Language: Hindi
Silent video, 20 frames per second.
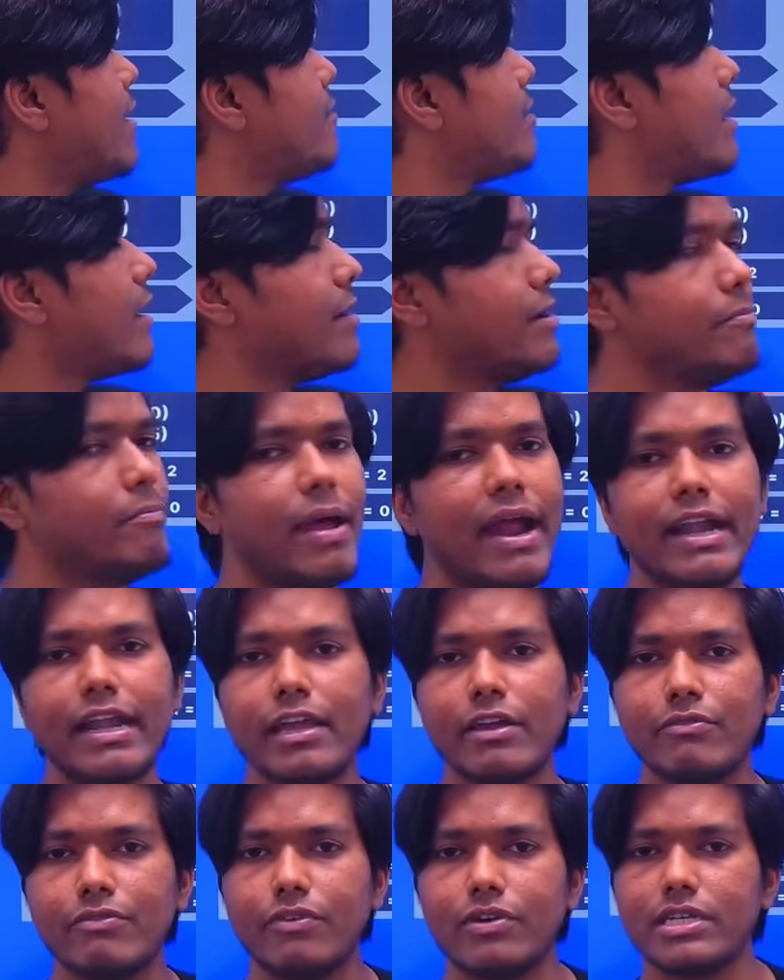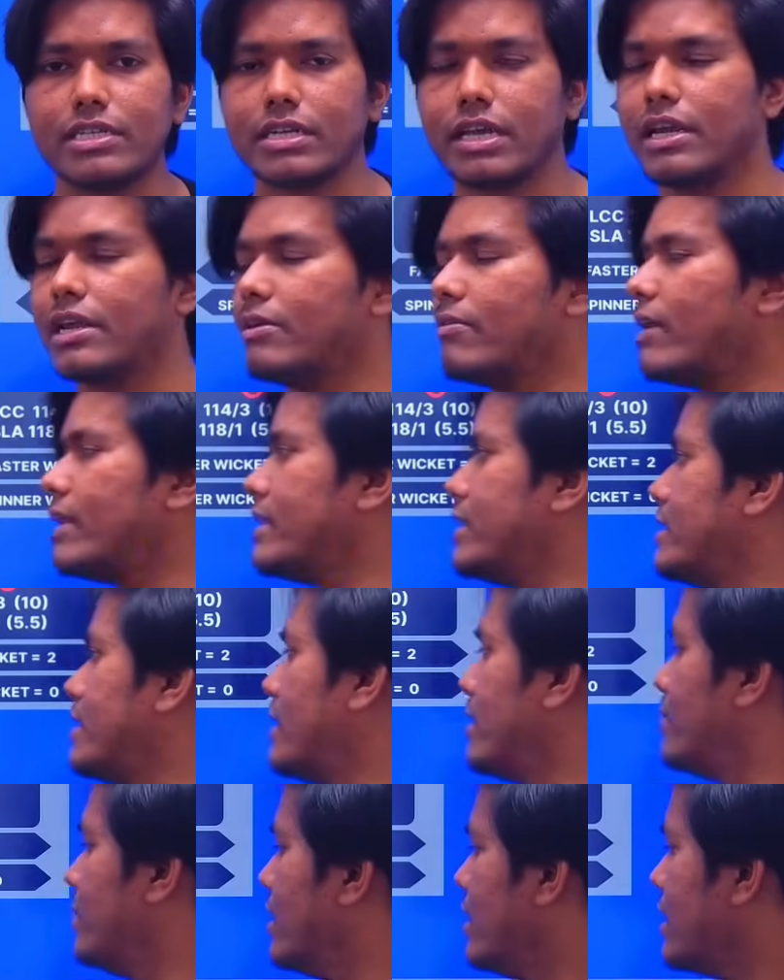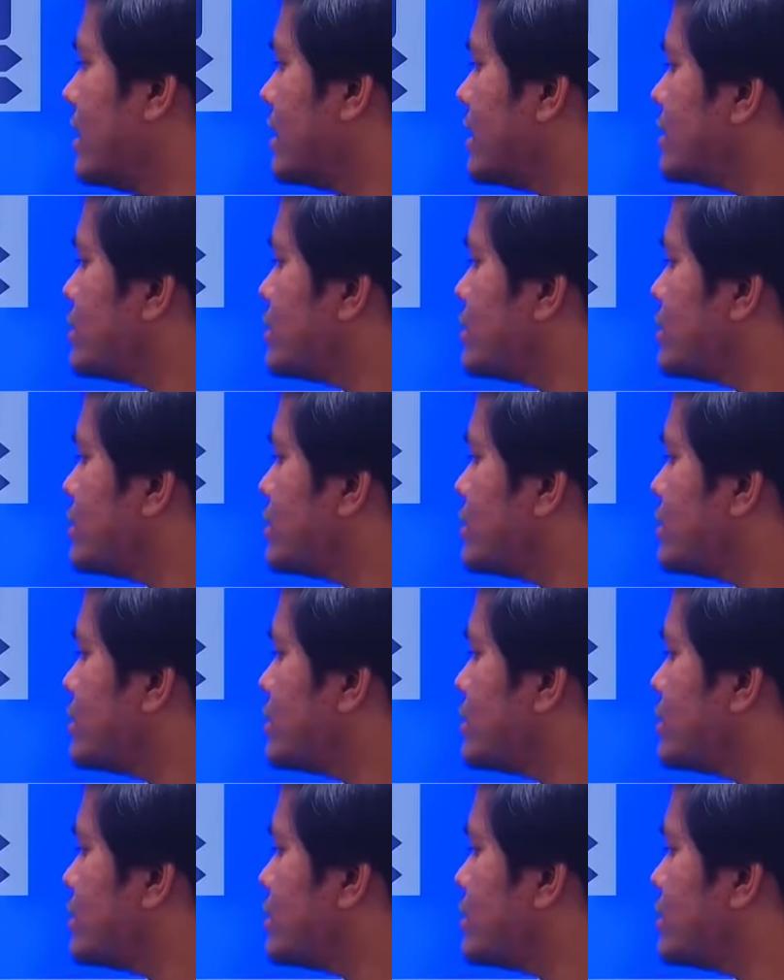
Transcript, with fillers: रन बैटिंग फर्स्ट करने वाली टीम इस